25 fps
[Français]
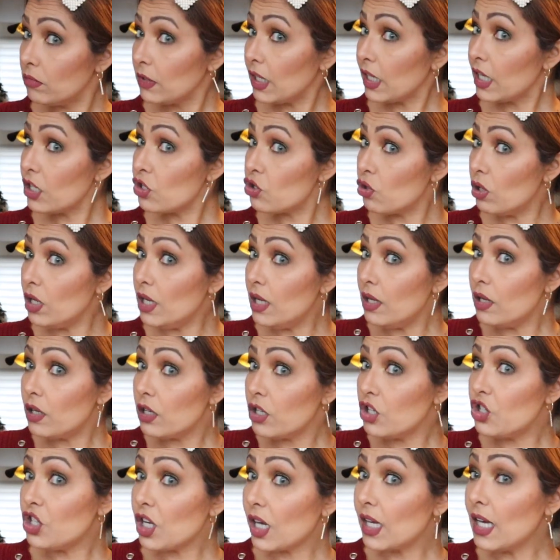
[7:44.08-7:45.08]
très joli.
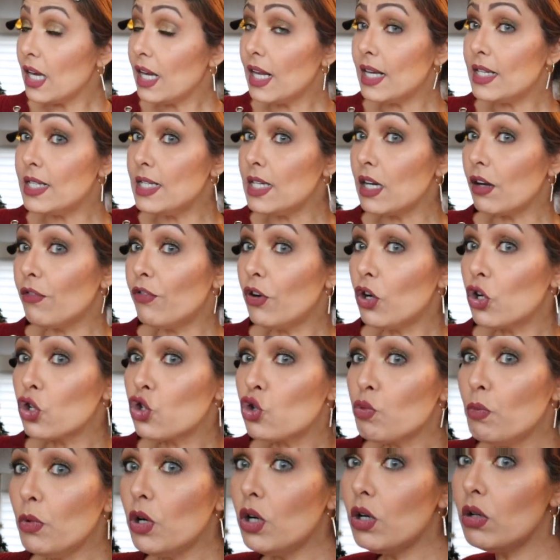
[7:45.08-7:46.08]
J'ai rien à dire.
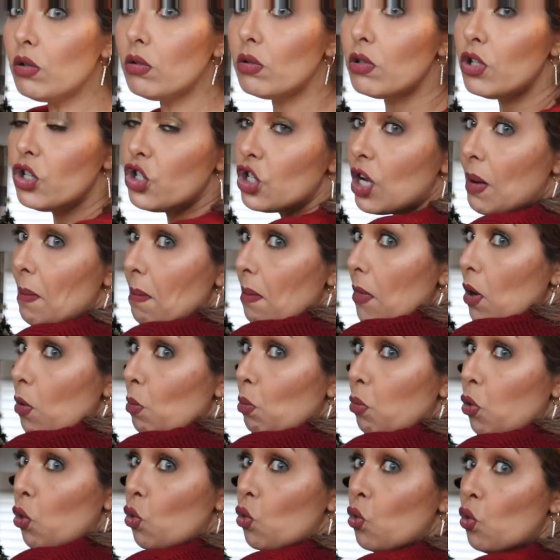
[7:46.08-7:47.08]
Franchement, j'aime
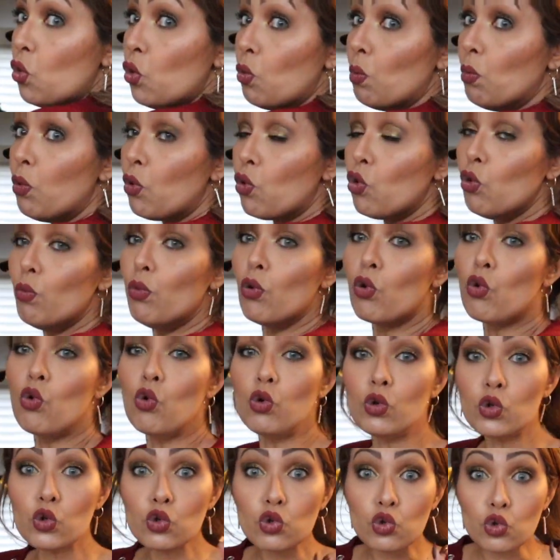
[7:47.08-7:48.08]
beaucoup beaucoup
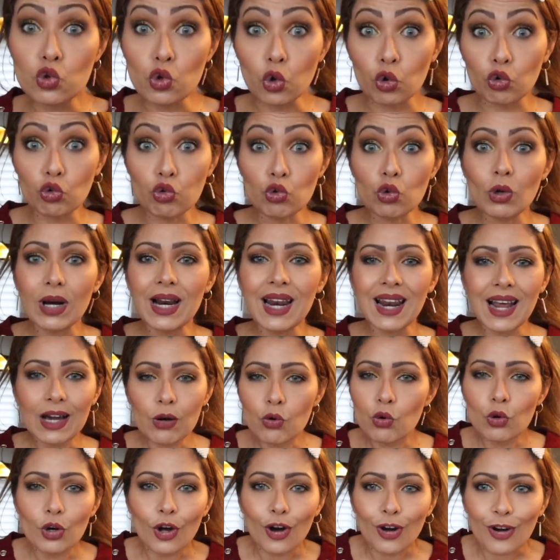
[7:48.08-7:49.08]
beaucoup. Surtout la
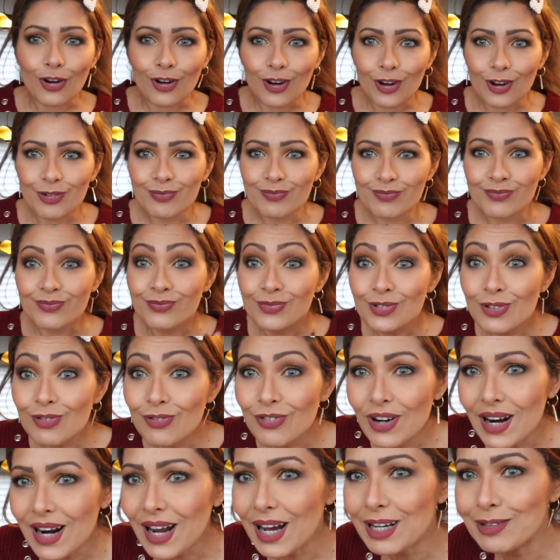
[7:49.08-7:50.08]
couleur.
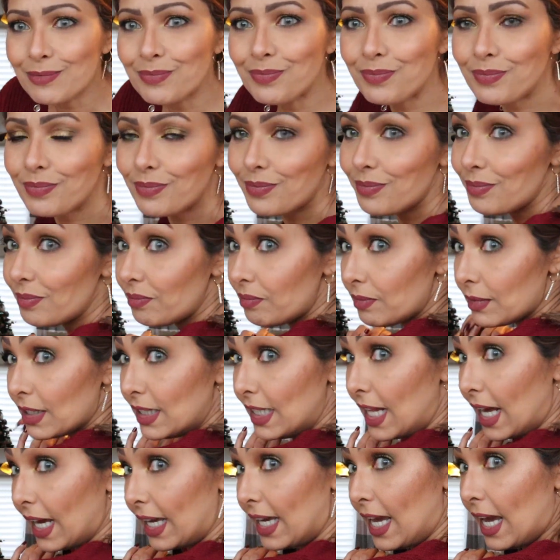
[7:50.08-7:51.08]
Voilà.
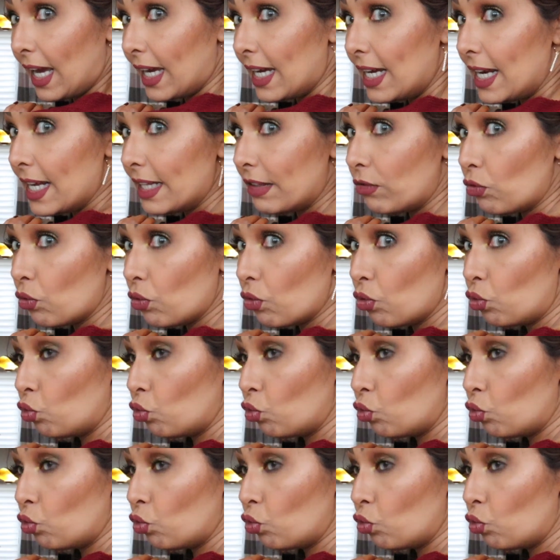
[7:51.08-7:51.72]
Derrière, il est